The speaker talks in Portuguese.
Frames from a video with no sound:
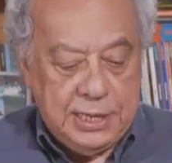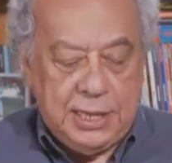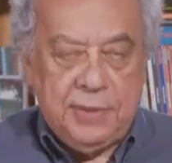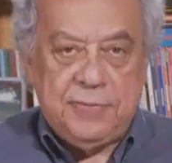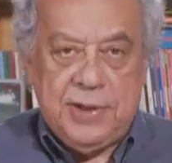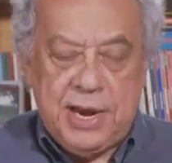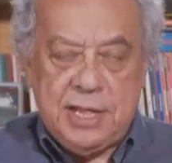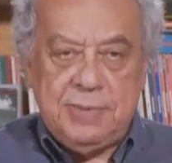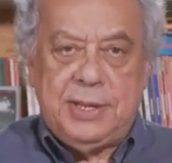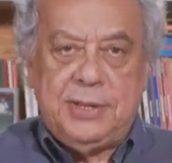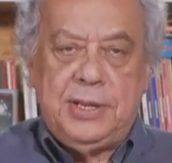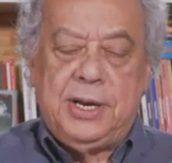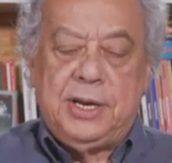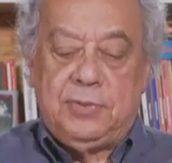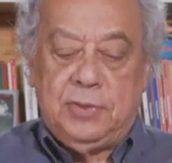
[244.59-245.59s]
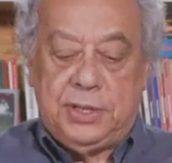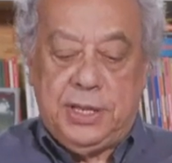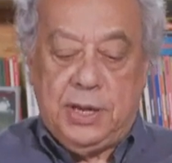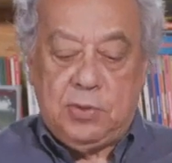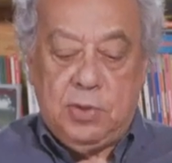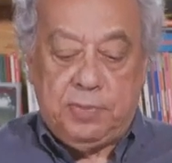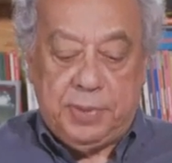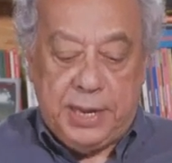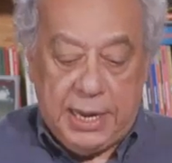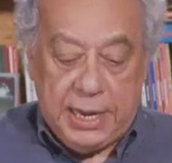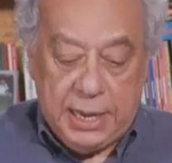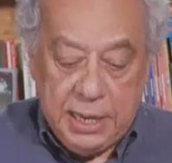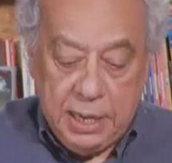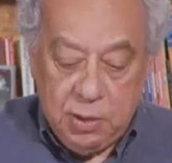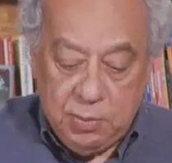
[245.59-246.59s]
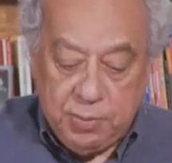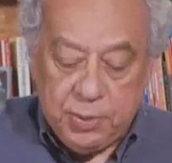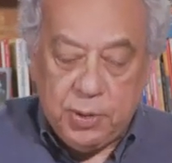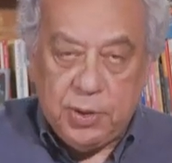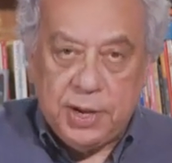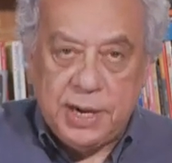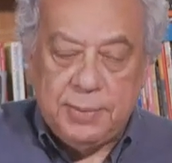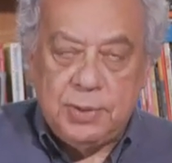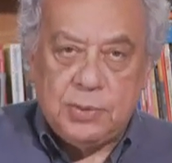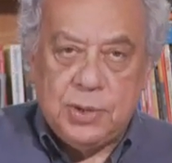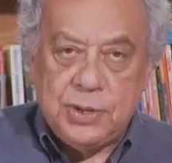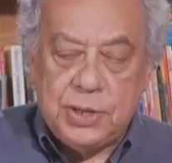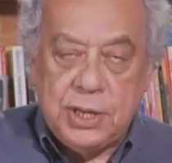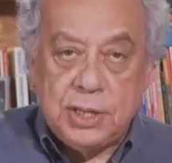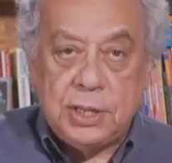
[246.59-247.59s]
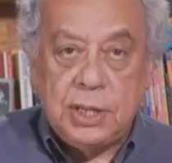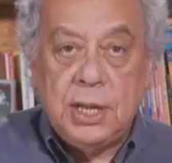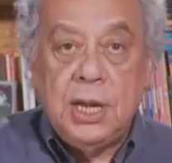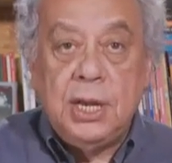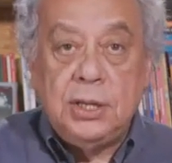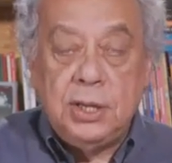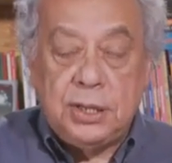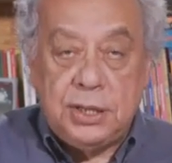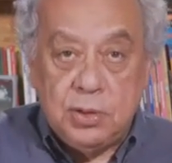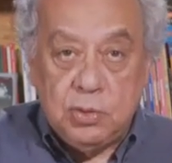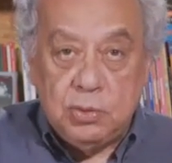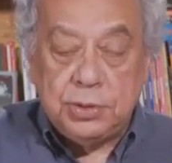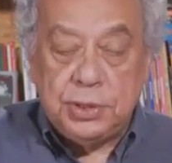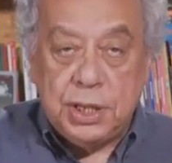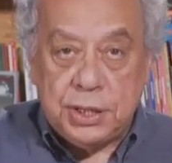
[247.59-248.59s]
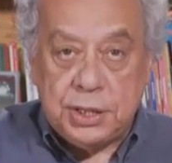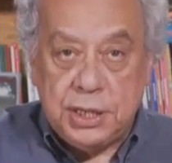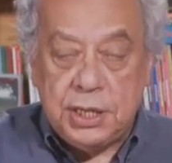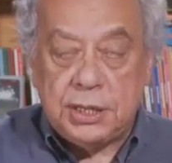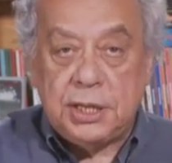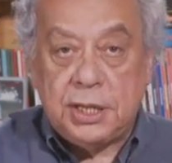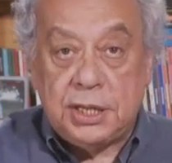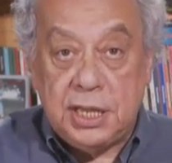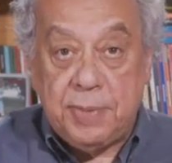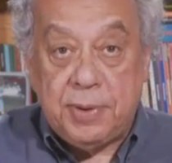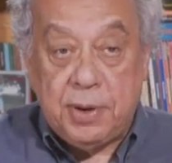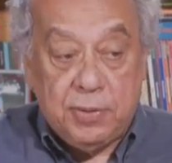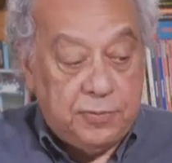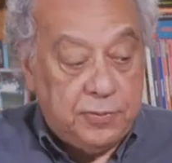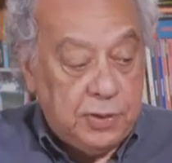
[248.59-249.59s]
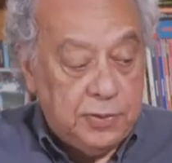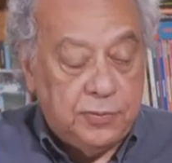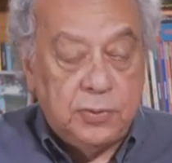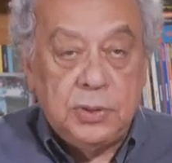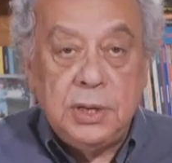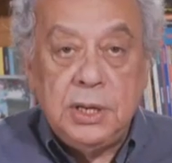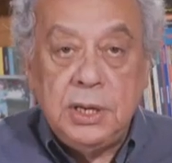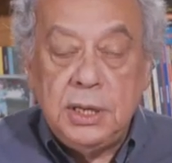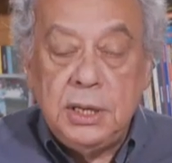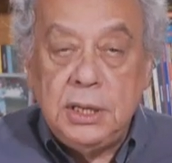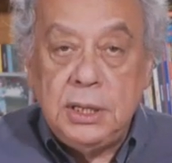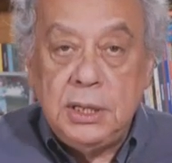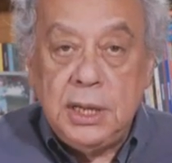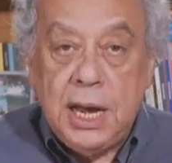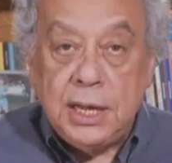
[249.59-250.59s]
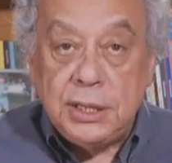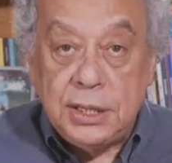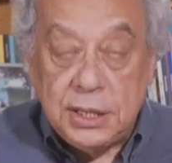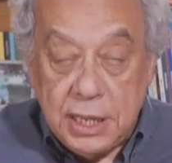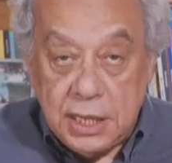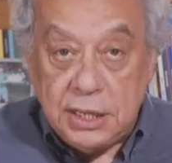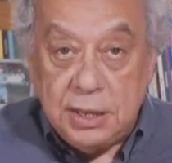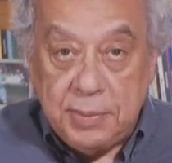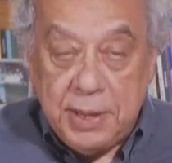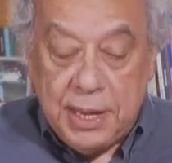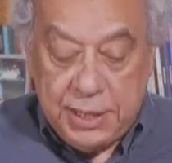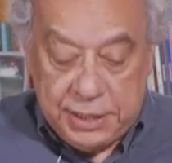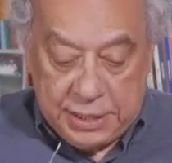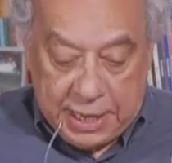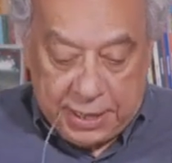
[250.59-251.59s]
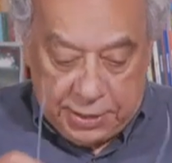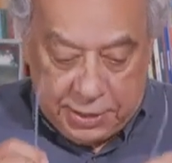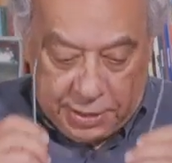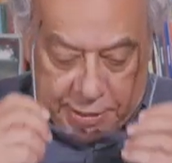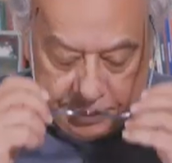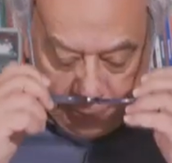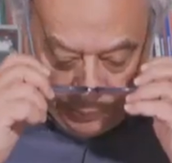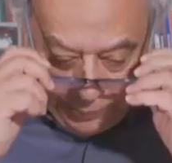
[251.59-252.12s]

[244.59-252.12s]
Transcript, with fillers: Tem várias maneiras de você acompanhar o programa com a gente, de segunda a sexta, sempre ao vivo, às seis e meia às sete.